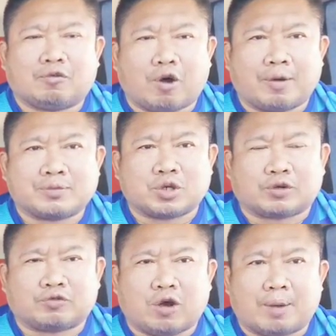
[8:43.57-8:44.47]
ฟอร์ม ส
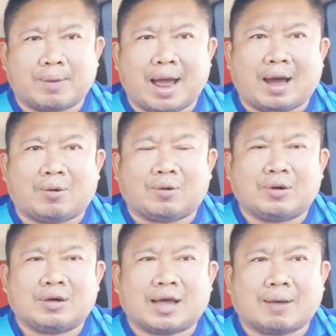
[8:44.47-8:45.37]
ดฟอร์ม ห้าว
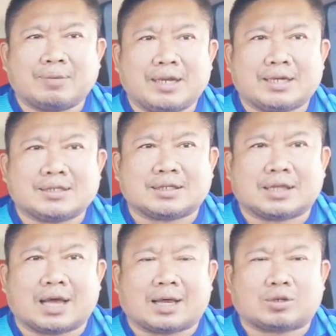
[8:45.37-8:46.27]
ครับ นี่คือส
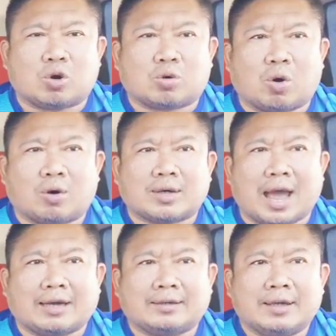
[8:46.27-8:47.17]
ไตล์การชกของ
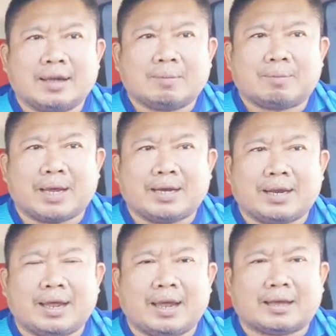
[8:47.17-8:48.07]
นั่นเพชร
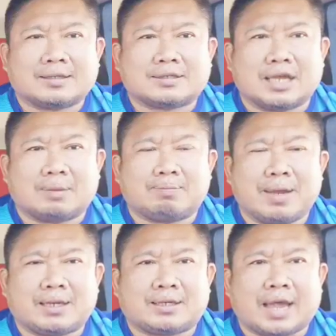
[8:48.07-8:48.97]
เอกสิทธิ์
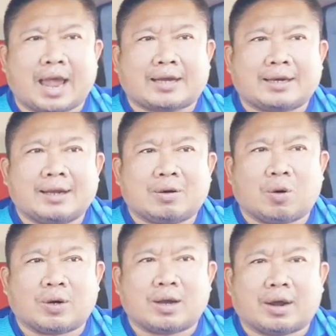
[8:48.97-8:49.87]
บิ๊กแก๊สค
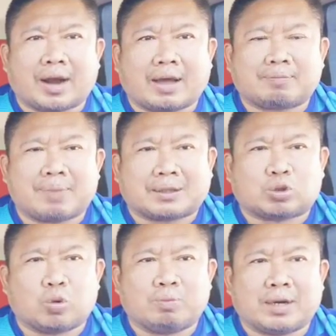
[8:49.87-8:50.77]
นรักป
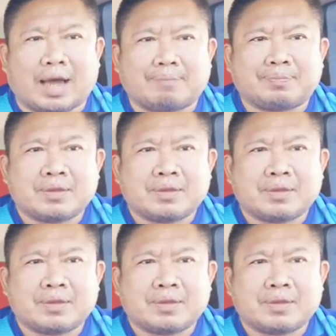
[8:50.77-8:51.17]
ทุมนะครับ